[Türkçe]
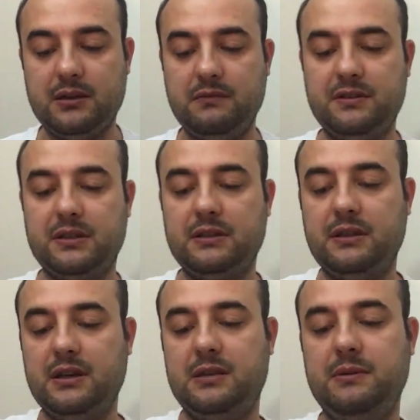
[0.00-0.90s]
Twitter'da
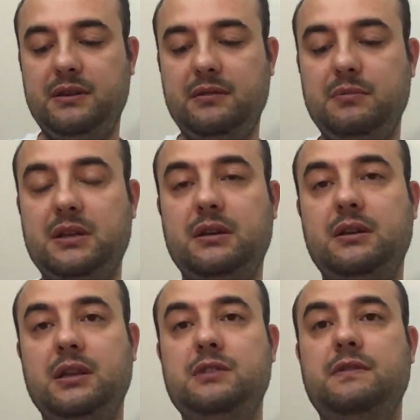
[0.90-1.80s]
takip ettiğim bir
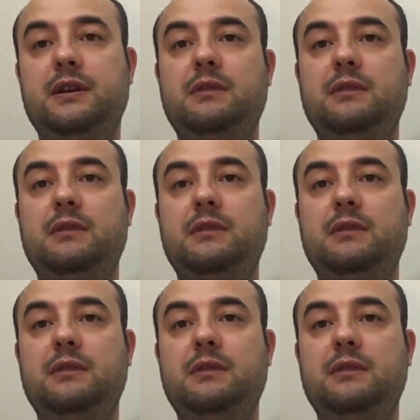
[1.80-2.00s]
arkadaş var.